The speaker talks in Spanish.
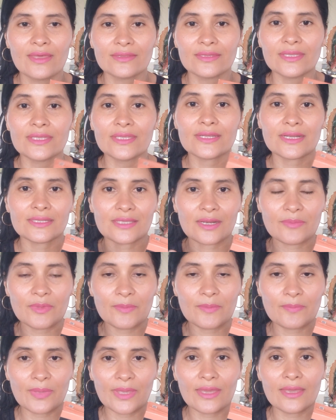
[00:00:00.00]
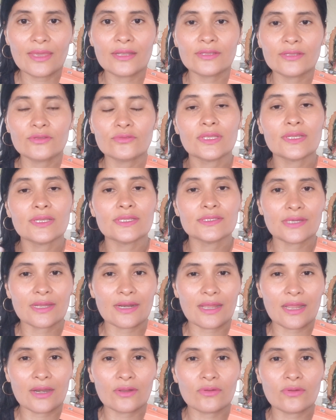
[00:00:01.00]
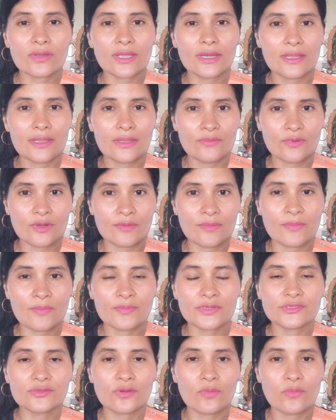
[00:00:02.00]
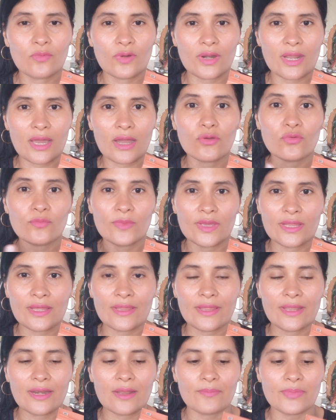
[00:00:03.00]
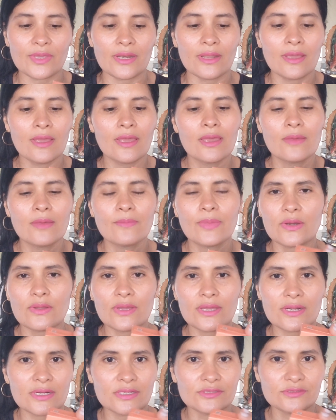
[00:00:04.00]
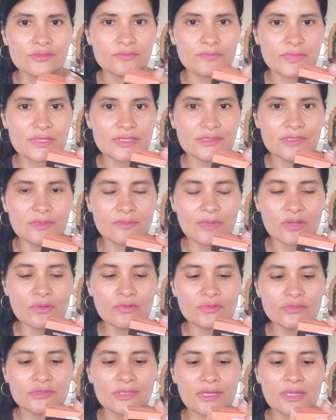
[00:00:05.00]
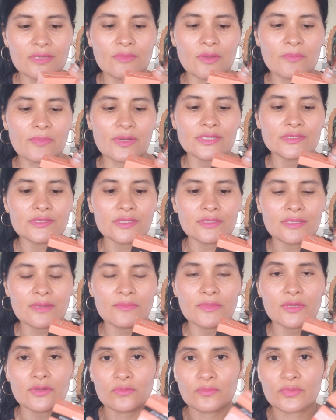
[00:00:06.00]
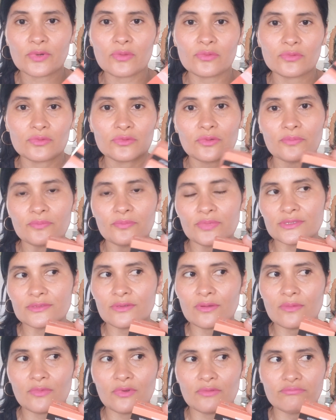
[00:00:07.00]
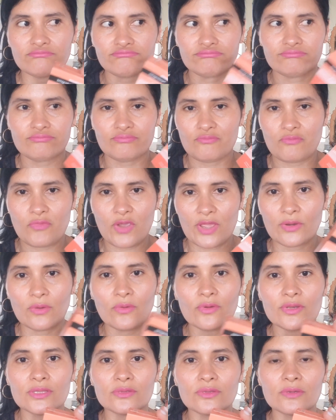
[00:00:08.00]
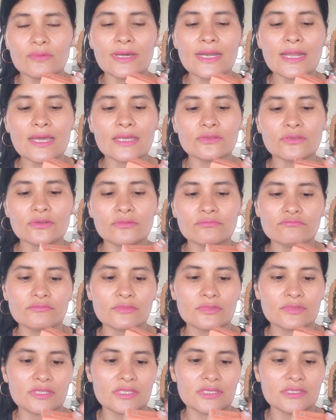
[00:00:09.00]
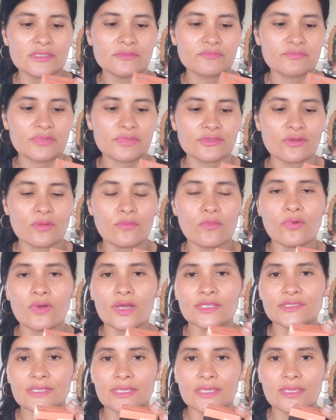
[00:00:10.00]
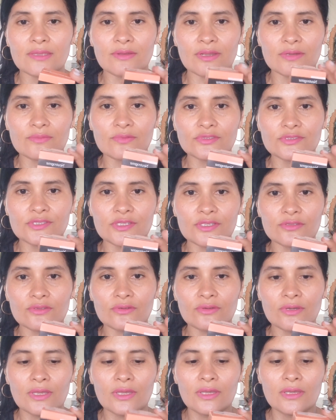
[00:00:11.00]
de hidratar mi piel, de utilizar algo que le devuelva pues como la humedad a la piel. Pero de resto pues sí me gusta y me parece también un producto pues como bueno, bonito y barato, es pues como asequible al bolsillo